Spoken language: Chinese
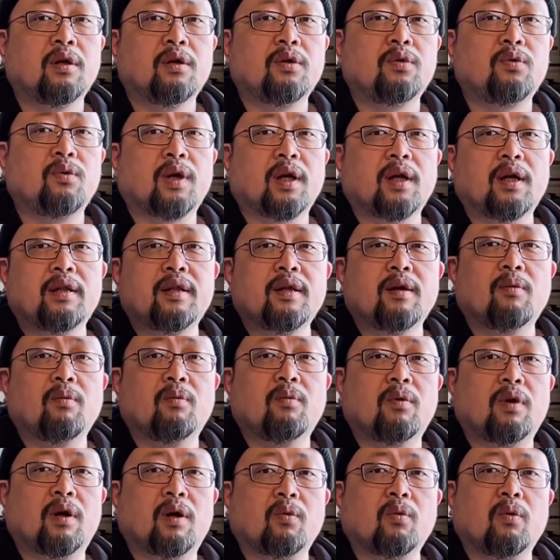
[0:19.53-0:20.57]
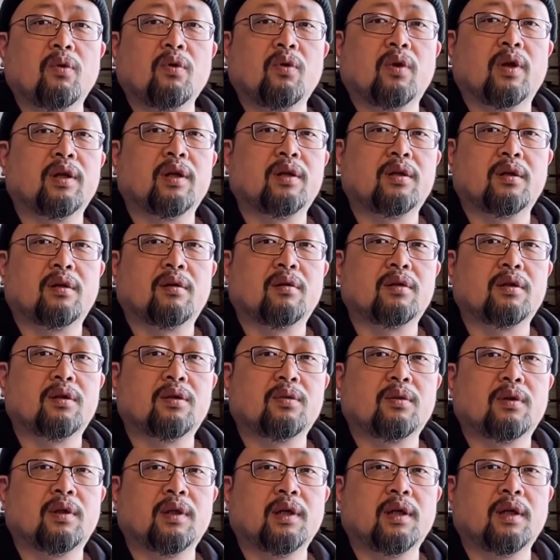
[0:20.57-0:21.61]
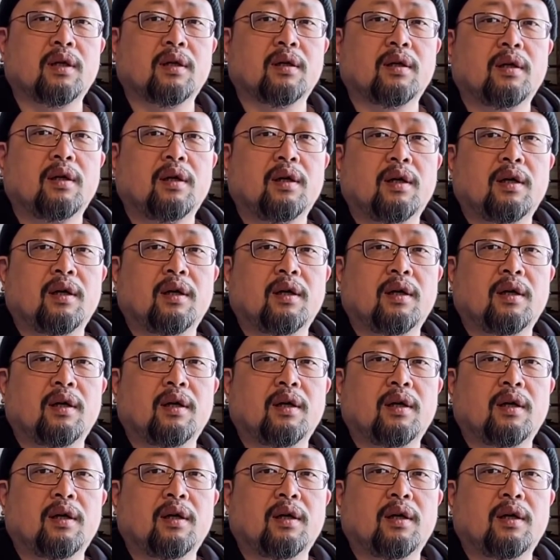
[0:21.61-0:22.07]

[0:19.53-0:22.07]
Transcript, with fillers: 原来在我工作的时候是说那个